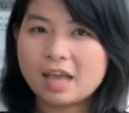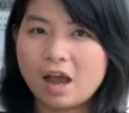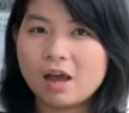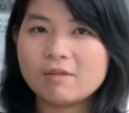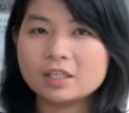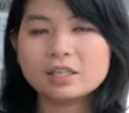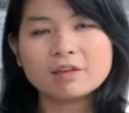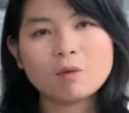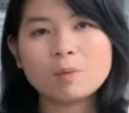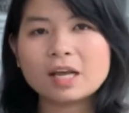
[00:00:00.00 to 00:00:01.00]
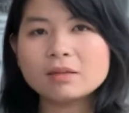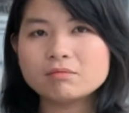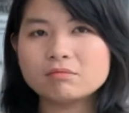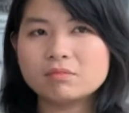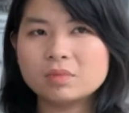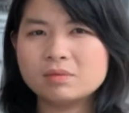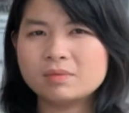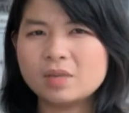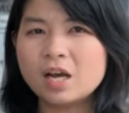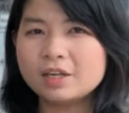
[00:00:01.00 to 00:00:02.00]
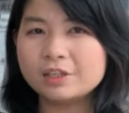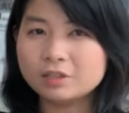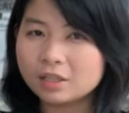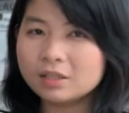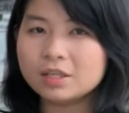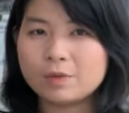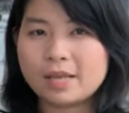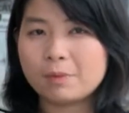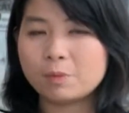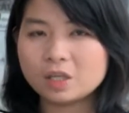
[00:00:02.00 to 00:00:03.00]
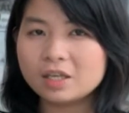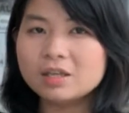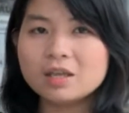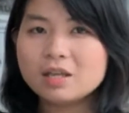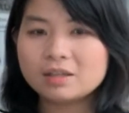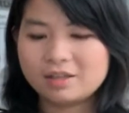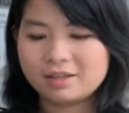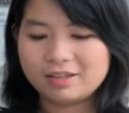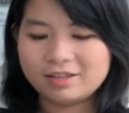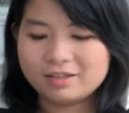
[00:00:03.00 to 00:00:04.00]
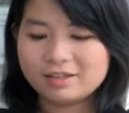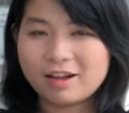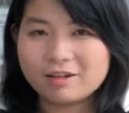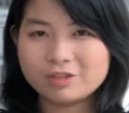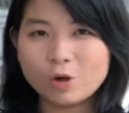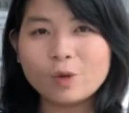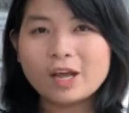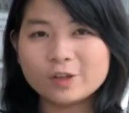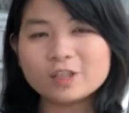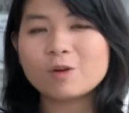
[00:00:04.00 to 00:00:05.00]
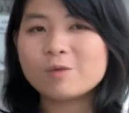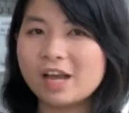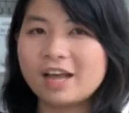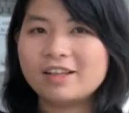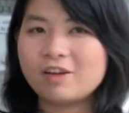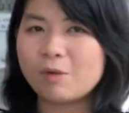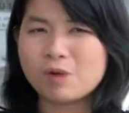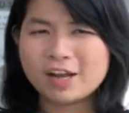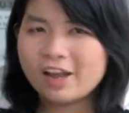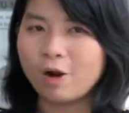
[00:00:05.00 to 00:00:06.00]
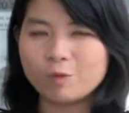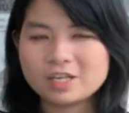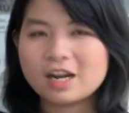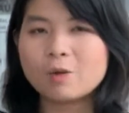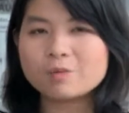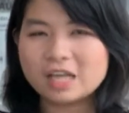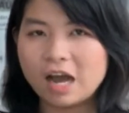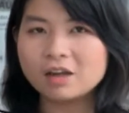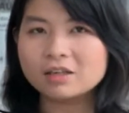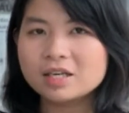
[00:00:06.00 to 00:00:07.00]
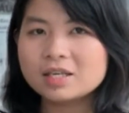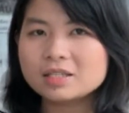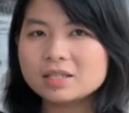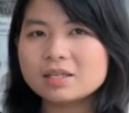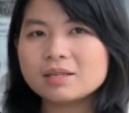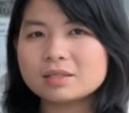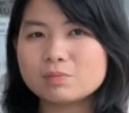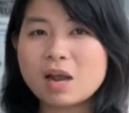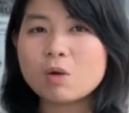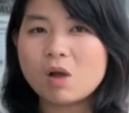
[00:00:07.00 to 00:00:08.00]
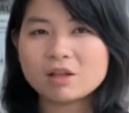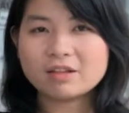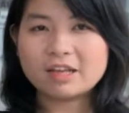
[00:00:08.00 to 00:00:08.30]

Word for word: nhỏ và thích phong cách Ừ, hơi nữ tính dịu dàng một tí thì dù là yêu thích công nghệ thì họ Hoa nghĩ họ cũng sẽ không chọn chiếc smartwatch